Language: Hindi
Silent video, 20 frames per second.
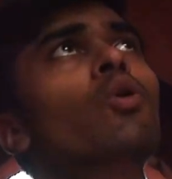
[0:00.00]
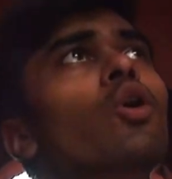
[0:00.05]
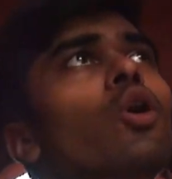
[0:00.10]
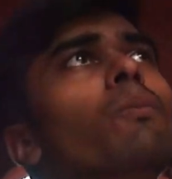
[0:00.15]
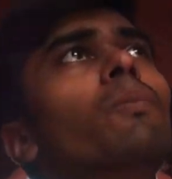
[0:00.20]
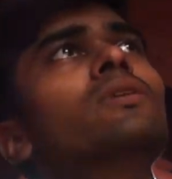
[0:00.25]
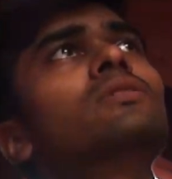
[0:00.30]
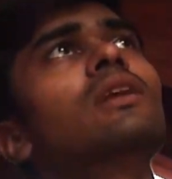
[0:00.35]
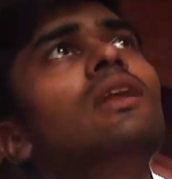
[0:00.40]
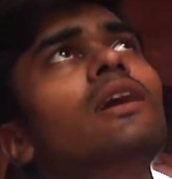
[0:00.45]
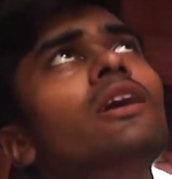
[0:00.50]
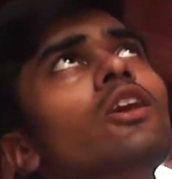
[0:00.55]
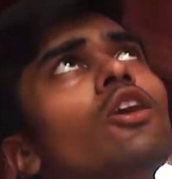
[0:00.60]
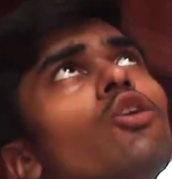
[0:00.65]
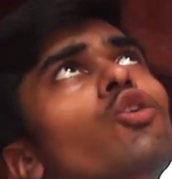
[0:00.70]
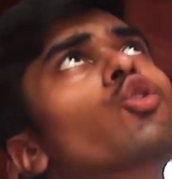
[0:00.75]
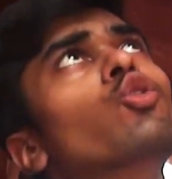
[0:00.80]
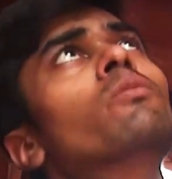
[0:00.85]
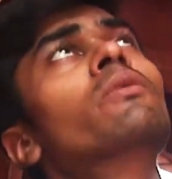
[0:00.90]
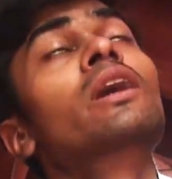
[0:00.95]
भूखा ऊपर से लग रही है
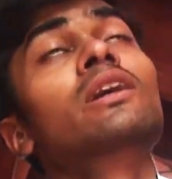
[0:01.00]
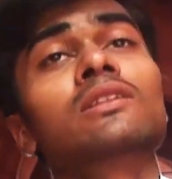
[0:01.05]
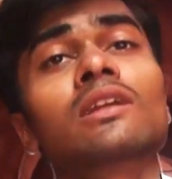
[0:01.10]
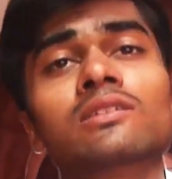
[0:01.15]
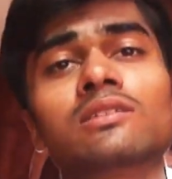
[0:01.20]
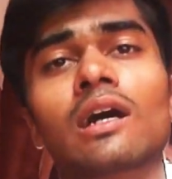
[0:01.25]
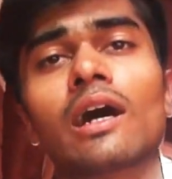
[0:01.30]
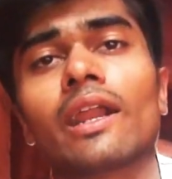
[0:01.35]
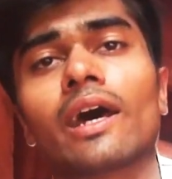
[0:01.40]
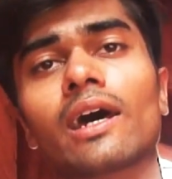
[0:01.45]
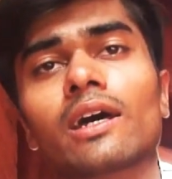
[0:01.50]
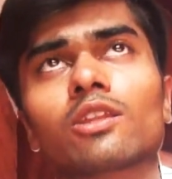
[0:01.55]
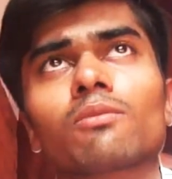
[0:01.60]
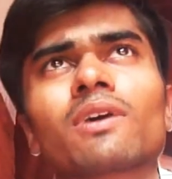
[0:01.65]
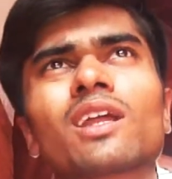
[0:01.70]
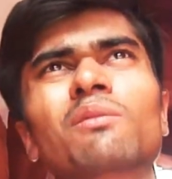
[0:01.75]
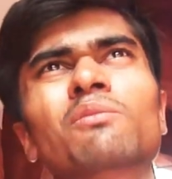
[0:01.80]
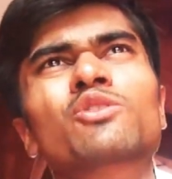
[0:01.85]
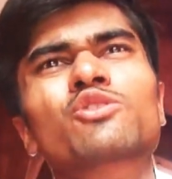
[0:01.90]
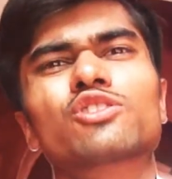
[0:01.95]
और घूमने इतना सारा है तो
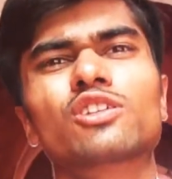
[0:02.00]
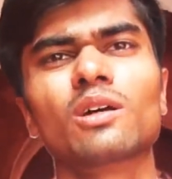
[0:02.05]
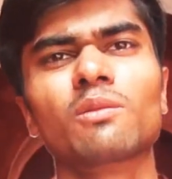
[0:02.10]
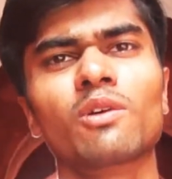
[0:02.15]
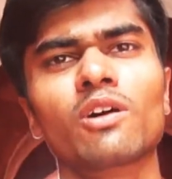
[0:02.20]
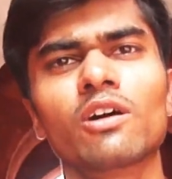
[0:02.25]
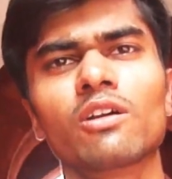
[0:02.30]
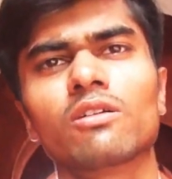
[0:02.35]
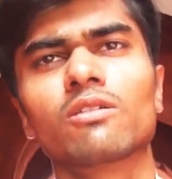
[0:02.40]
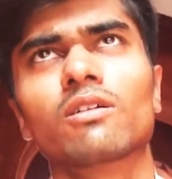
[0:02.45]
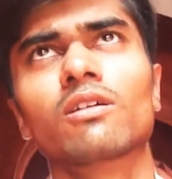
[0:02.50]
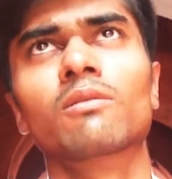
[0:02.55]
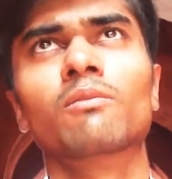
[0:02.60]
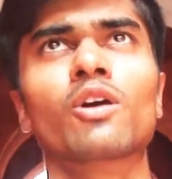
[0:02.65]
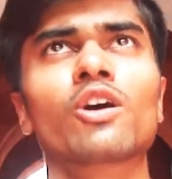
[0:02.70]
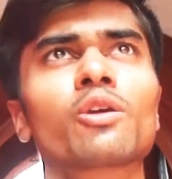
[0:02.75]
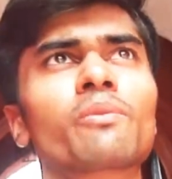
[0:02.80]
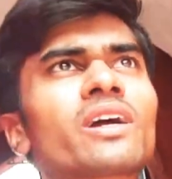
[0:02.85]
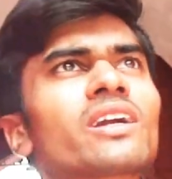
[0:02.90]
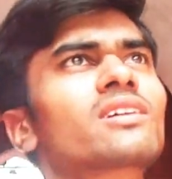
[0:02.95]
मैंने म्यूजियम और
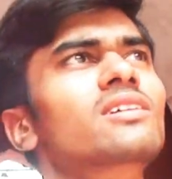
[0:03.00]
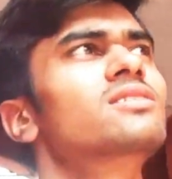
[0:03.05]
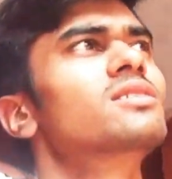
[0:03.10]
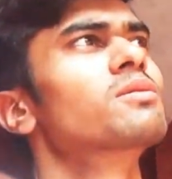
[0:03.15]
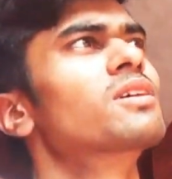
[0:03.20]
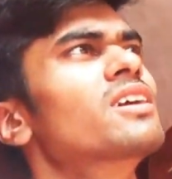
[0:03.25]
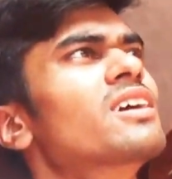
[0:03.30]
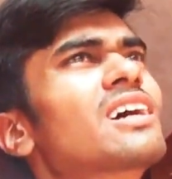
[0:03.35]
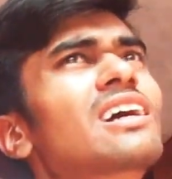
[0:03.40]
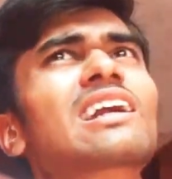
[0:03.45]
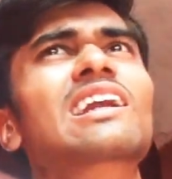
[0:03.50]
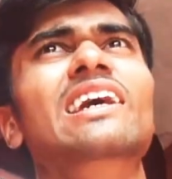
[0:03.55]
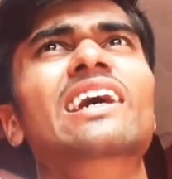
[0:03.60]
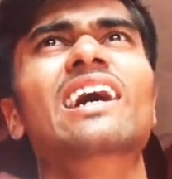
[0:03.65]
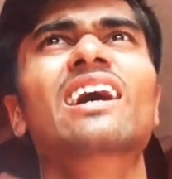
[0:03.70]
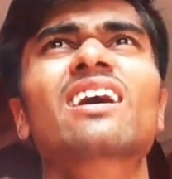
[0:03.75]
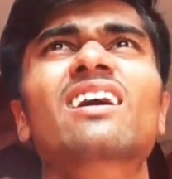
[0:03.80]
मॉन्यूमेंट की सबके टिकट लिया